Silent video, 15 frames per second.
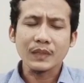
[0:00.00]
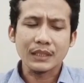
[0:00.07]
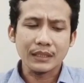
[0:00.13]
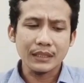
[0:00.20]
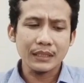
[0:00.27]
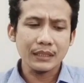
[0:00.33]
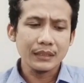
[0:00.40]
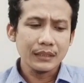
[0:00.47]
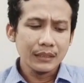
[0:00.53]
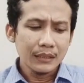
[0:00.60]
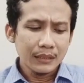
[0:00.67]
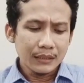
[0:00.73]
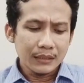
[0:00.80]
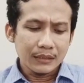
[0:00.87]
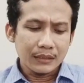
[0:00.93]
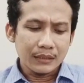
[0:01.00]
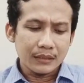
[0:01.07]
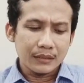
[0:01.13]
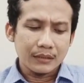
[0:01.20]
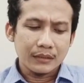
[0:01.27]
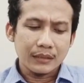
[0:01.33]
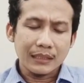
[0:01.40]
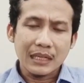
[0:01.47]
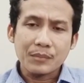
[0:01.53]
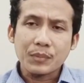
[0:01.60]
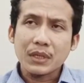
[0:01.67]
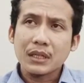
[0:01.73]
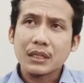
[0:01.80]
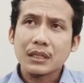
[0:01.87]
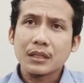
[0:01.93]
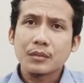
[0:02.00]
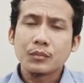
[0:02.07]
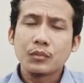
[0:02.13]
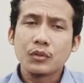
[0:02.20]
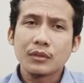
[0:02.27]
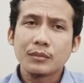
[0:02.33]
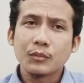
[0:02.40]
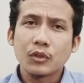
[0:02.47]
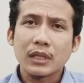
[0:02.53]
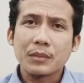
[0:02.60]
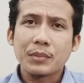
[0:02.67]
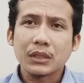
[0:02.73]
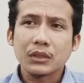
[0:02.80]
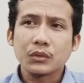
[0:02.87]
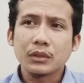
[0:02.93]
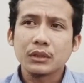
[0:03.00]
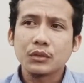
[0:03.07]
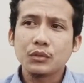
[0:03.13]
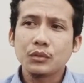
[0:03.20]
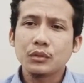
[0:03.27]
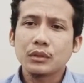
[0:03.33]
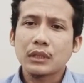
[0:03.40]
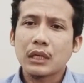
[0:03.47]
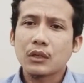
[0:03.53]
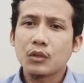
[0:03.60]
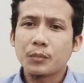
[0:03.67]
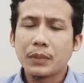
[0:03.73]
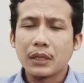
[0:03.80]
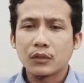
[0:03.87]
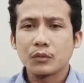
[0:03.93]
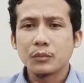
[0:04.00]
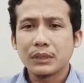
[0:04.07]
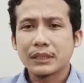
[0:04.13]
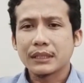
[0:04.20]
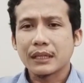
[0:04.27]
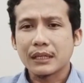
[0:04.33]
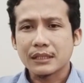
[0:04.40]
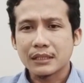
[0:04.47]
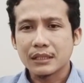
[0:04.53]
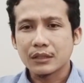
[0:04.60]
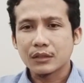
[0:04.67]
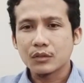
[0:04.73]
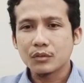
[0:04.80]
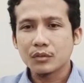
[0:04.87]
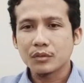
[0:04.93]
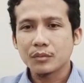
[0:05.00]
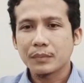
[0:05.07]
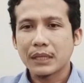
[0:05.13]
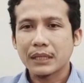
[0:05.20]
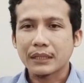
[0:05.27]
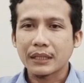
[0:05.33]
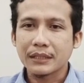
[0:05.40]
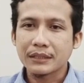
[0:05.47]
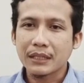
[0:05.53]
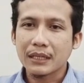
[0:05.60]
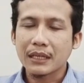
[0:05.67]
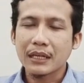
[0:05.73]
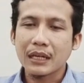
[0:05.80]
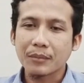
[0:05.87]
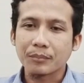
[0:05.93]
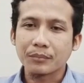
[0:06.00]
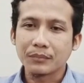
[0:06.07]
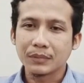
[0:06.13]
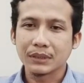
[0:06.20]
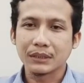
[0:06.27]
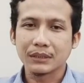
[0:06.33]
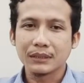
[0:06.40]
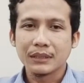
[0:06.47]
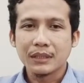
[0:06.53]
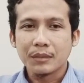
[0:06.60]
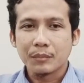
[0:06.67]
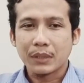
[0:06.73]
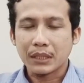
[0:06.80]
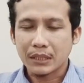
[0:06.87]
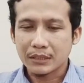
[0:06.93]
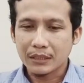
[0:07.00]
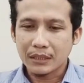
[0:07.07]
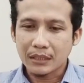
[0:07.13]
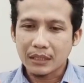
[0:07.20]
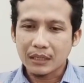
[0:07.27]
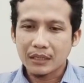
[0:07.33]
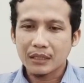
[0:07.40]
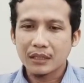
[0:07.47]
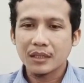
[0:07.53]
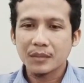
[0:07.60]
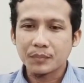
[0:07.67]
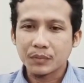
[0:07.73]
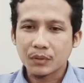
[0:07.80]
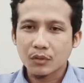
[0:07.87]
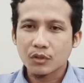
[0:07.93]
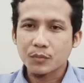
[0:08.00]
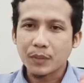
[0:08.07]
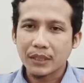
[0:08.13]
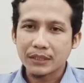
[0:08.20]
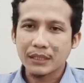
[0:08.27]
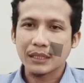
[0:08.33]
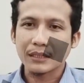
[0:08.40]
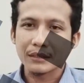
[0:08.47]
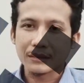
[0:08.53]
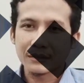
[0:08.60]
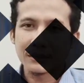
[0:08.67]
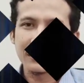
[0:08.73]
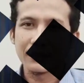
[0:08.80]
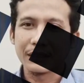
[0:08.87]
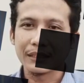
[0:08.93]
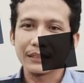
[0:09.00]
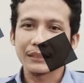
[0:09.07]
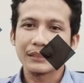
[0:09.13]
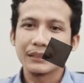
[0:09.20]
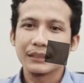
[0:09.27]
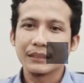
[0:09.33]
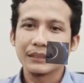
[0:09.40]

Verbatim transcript: Jadi kenapa burung murai batu itu kalau baru migrasi itu makannya lahap ya. Makannya lahap terus banyak ya